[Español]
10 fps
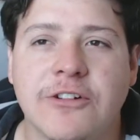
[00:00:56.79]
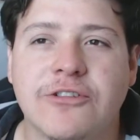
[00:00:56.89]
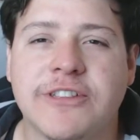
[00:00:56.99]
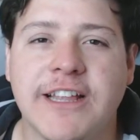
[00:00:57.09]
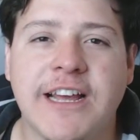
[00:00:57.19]

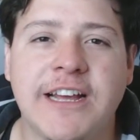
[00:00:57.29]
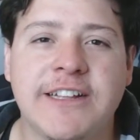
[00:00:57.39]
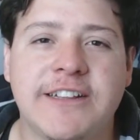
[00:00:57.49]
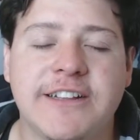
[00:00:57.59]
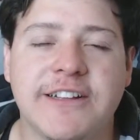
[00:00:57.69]

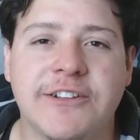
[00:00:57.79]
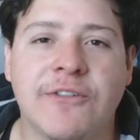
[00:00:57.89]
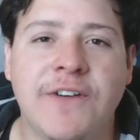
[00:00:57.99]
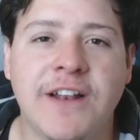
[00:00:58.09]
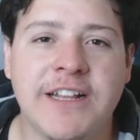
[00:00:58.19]
¿ustedes
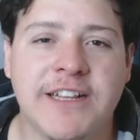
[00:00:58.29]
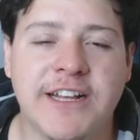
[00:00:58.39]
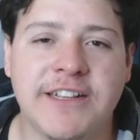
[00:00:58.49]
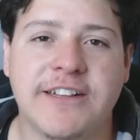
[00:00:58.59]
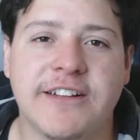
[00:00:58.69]
son
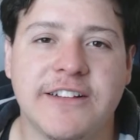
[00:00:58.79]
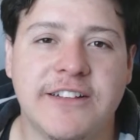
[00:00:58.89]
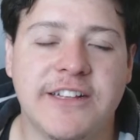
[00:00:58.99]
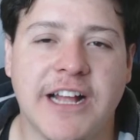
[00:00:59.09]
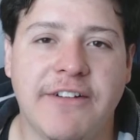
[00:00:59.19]
felices
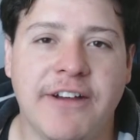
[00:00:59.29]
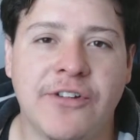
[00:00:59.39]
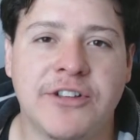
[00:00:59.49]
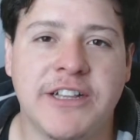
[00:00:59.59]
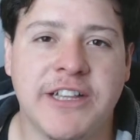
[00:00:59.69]
si
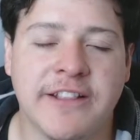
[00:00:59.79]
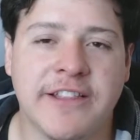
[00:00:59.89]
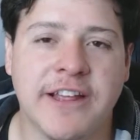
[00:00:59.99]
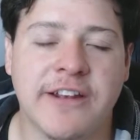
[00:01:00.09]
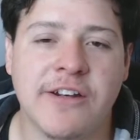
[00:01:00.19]
saben o se
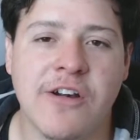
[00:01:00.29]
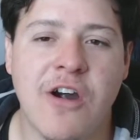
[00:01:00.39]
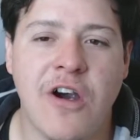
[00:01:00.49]
sienten